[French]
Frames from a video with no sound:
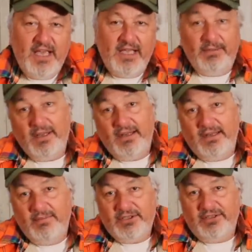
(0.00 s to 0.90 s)
eh bien
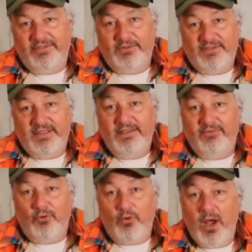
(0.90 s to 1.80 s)
les marchés financiers ils
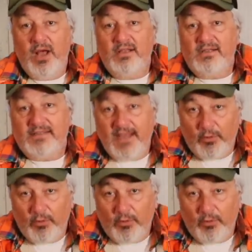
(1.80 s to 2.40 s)
font quoi ça